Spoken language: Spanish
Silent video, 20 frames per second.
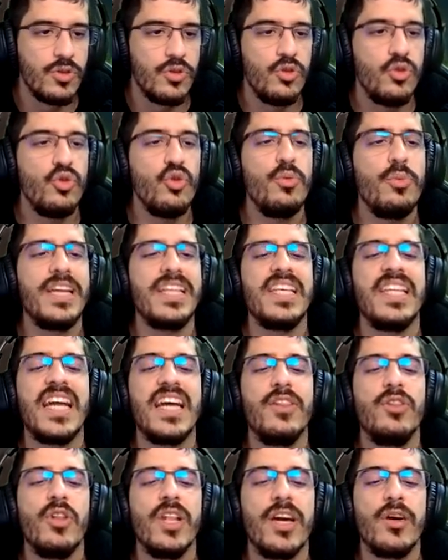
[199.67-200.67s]
Tú ve
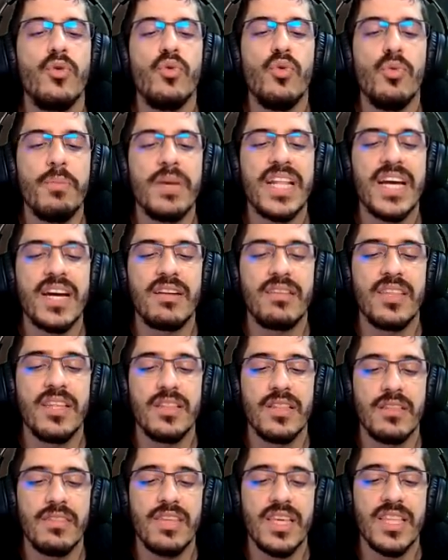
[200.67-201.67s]
tirándole Q. mira 100,
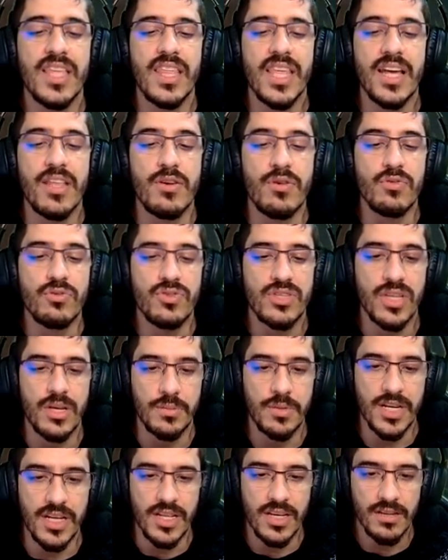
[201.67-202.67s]
de daño. No está
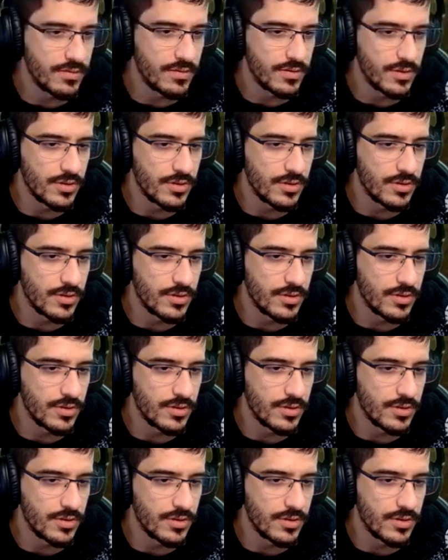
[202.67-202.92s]
mal, ¿eh?